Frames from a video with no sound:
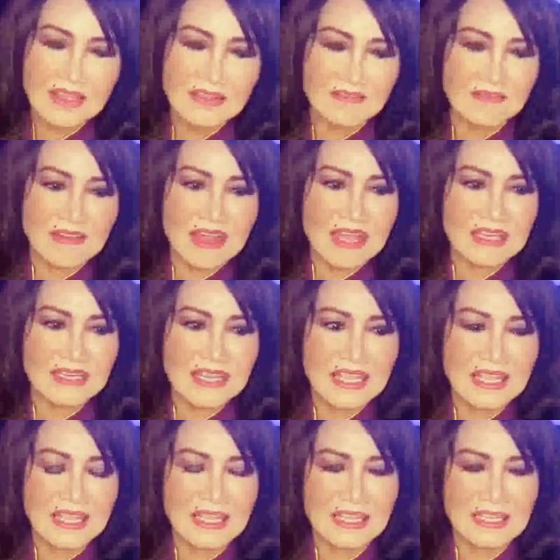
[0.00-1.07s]
và
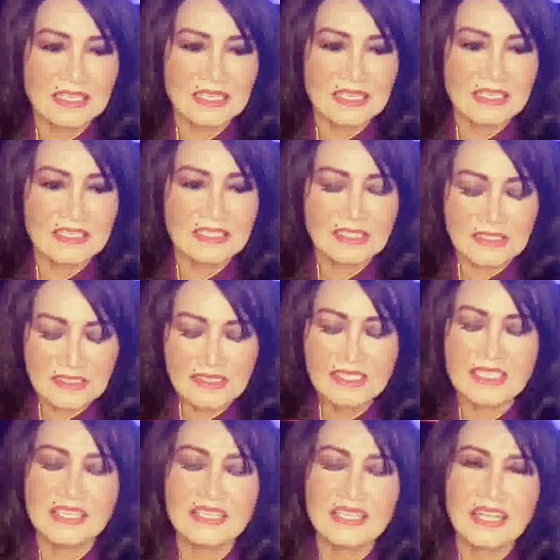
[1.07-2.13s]
để à, giữ
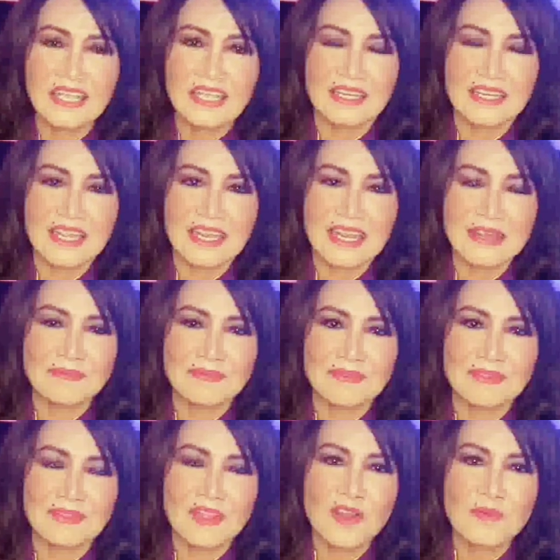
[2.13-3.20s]
gìn để
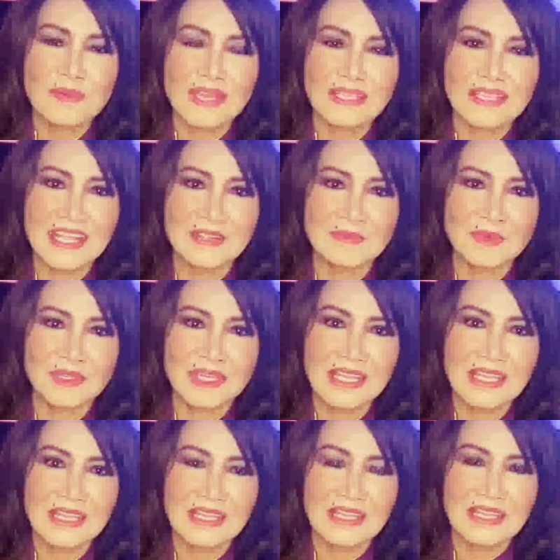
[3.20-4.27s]
làm gom lại thành một
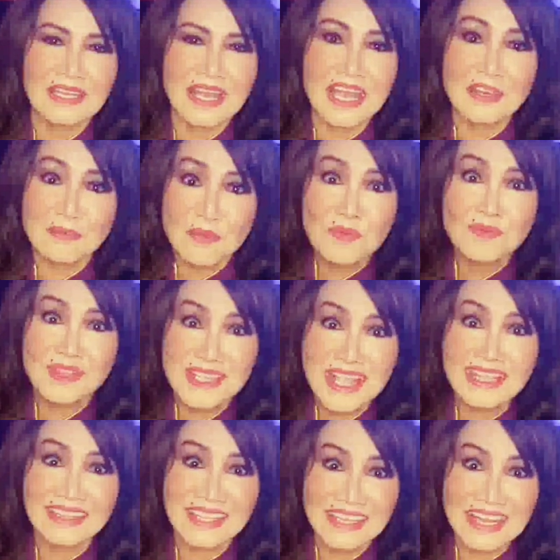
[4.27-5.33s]
cái album tiếng
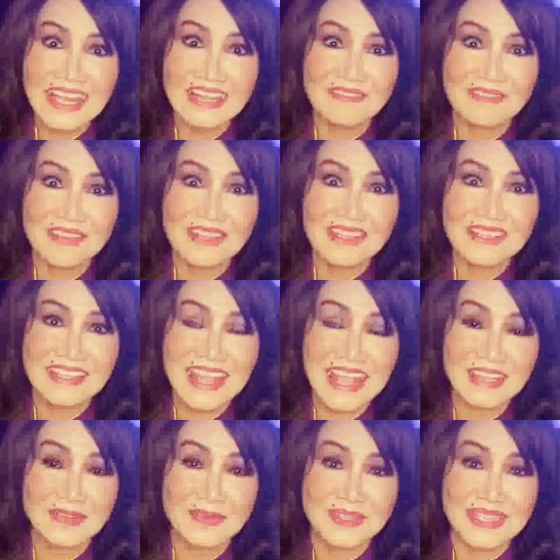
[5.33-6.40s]
hát Thanh Lan với nhạc
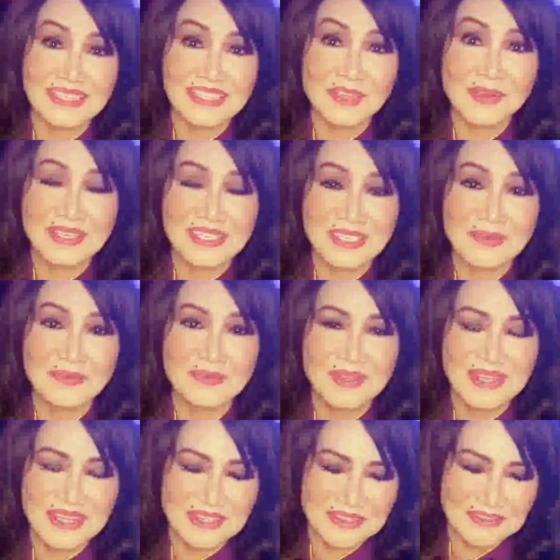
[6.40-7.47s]
của nhạc sĩ Hoàng Trọng
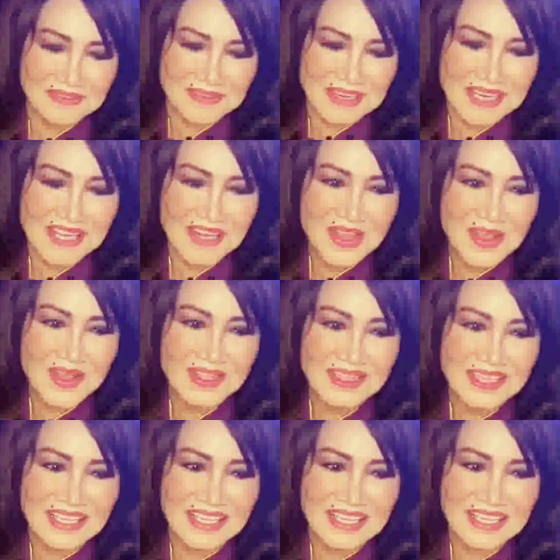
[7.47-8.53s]
và lần đó
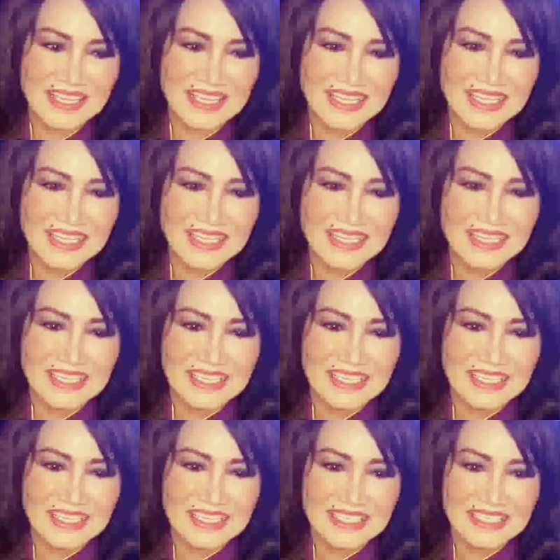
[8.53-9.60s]
thì
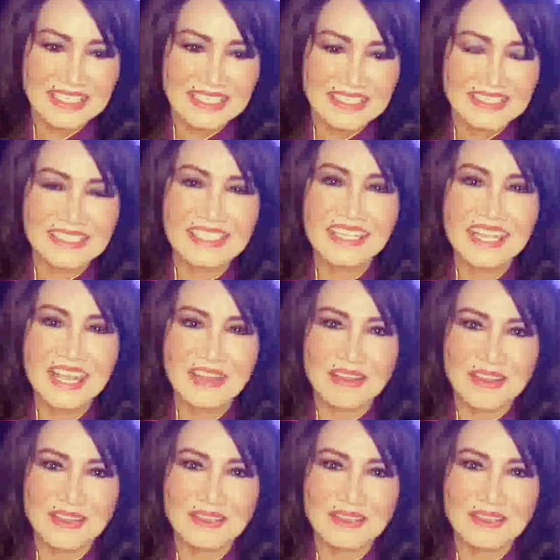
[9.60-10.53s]
rất là